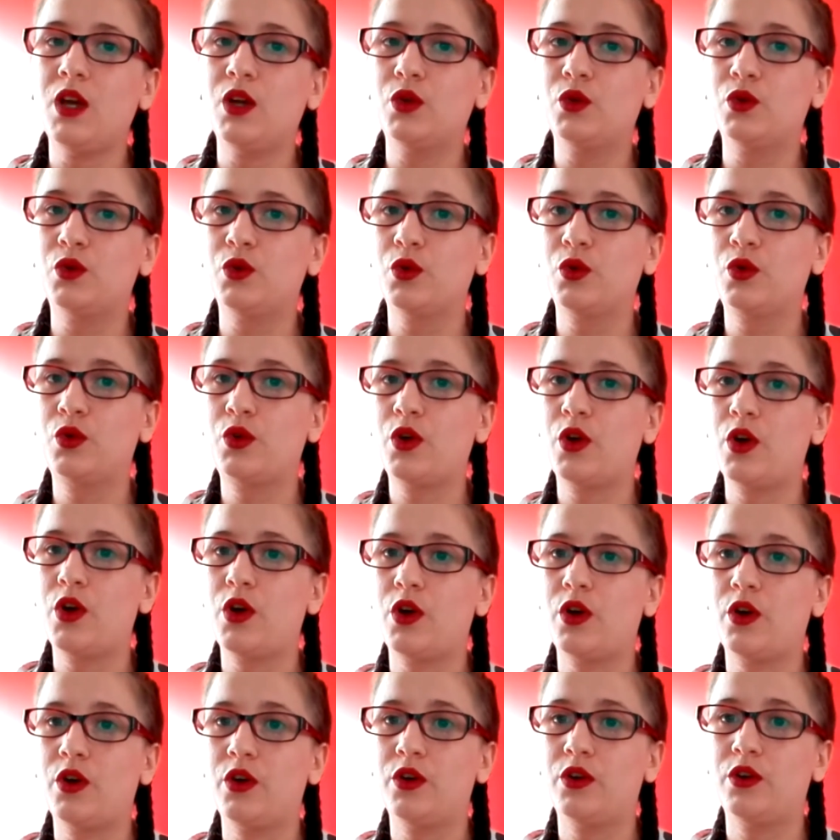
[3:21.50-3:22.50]
Donc
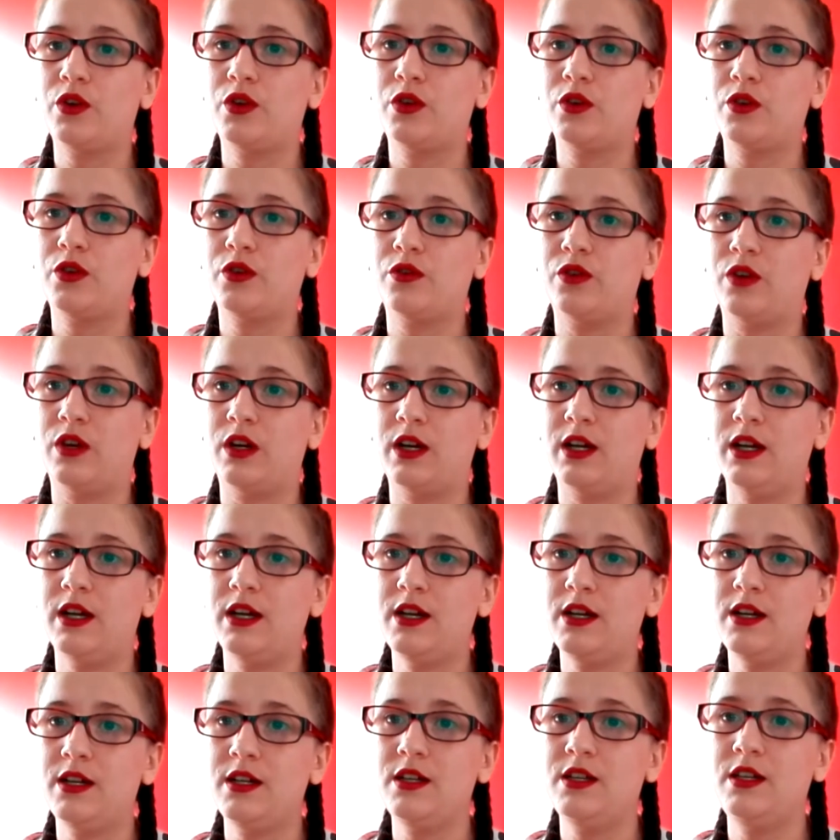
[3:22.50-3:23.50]
euh,
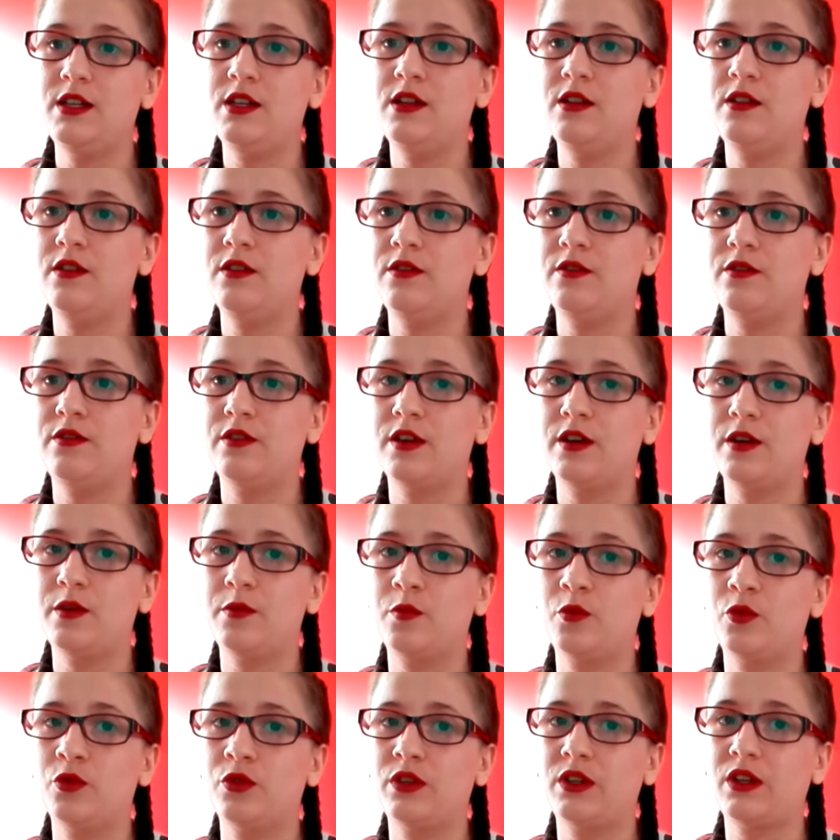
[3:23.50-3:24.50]
voilà, il va
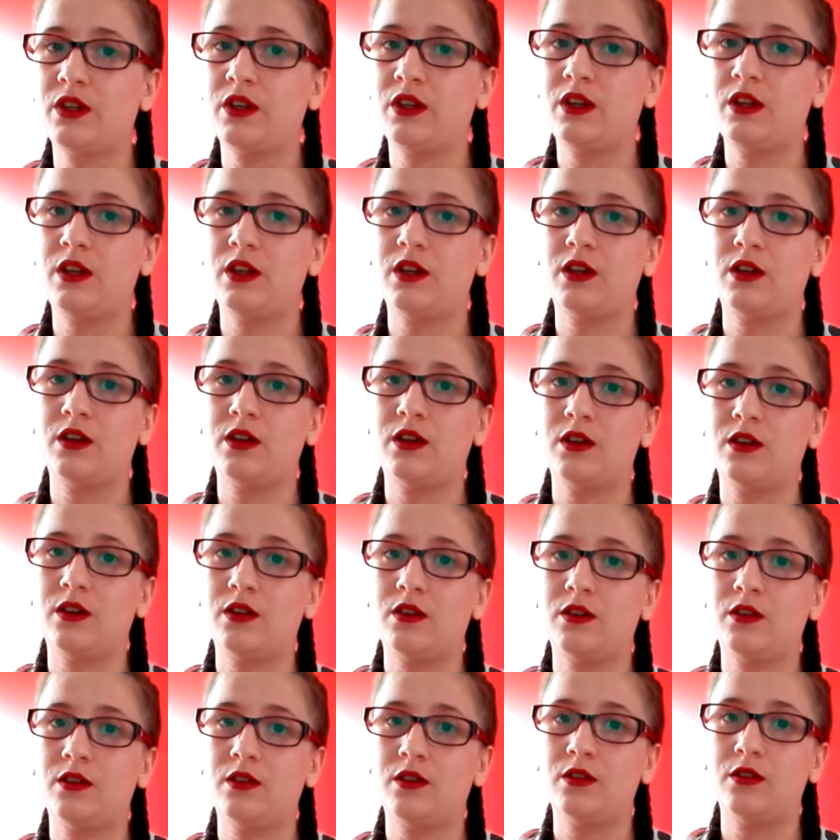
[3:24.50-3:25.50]
montrer.
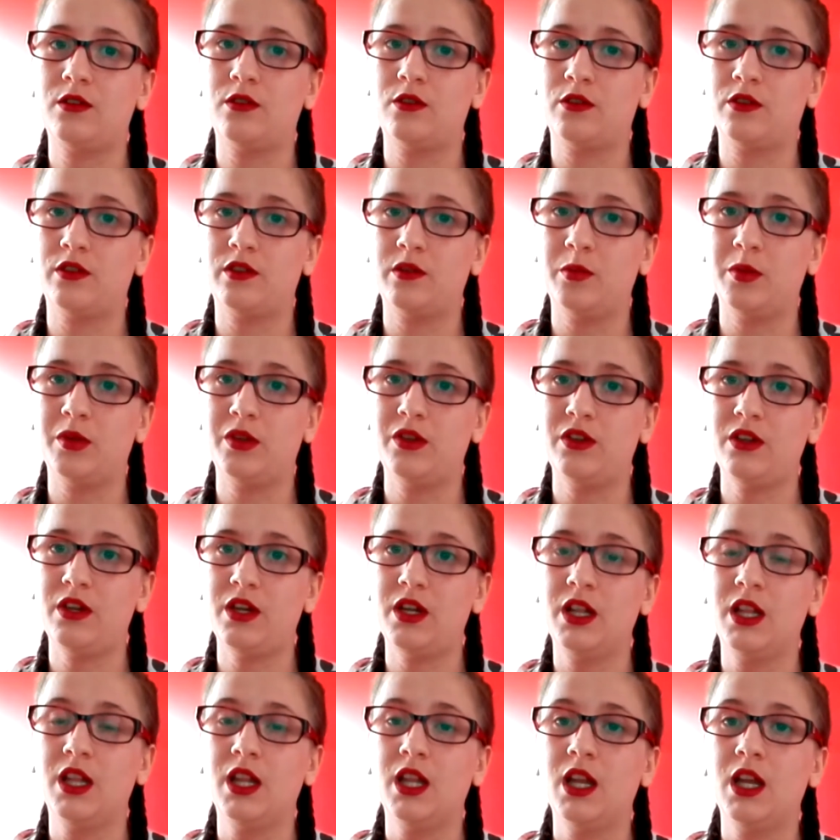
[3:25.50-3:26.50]
Euh, non, c'est pas ça.